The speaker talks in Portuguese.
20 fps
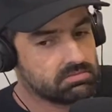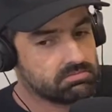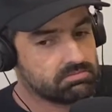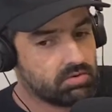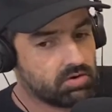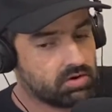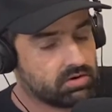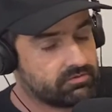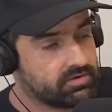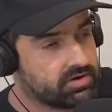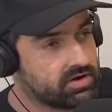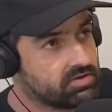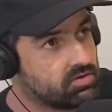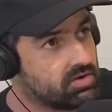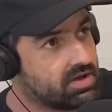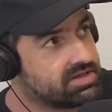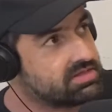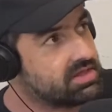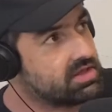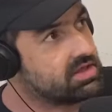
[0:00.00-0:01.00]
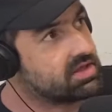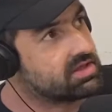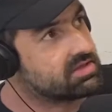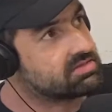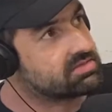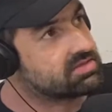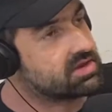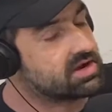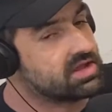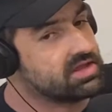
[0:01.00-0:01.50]
porra, o vereador ah, tem que
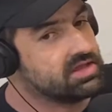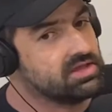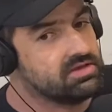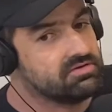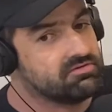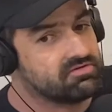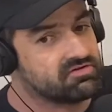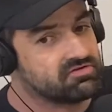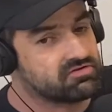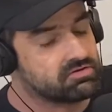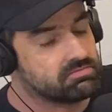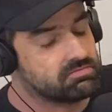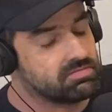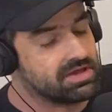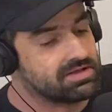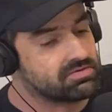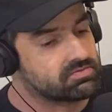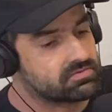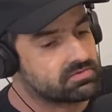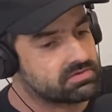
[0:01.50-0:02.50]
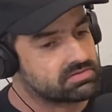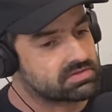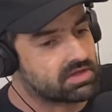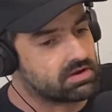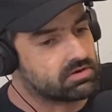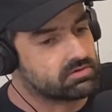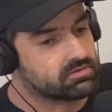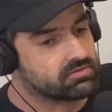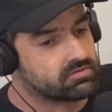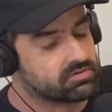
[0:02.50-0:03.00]
atrair investimentos e
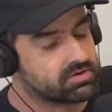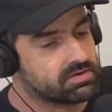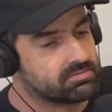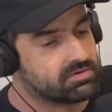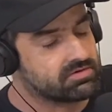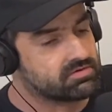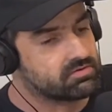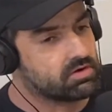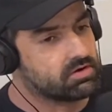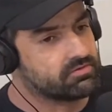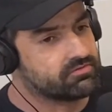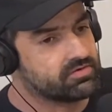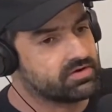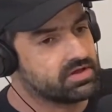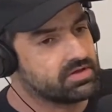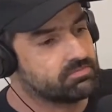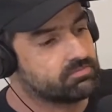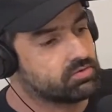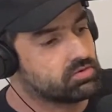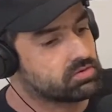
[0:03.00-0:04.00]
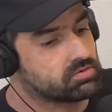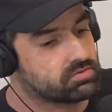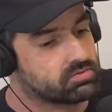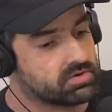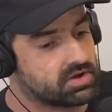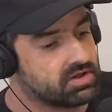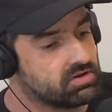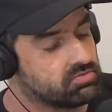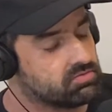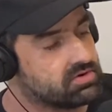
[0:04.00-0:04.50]
tal, não sei o quê, mas igual eu falei, pô, com o
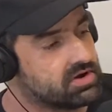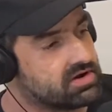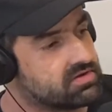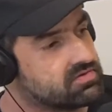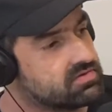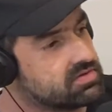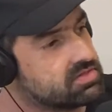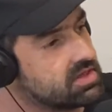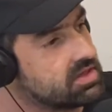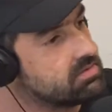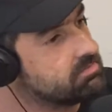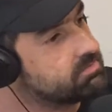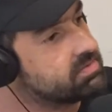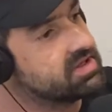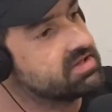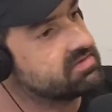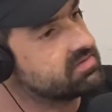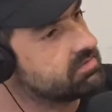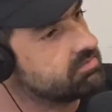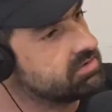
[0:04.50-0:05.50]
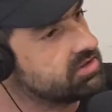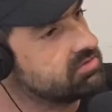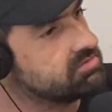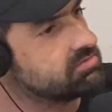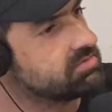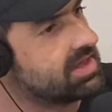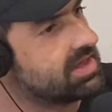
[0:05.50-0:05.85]
Reino do Garcia tem empresa abrindo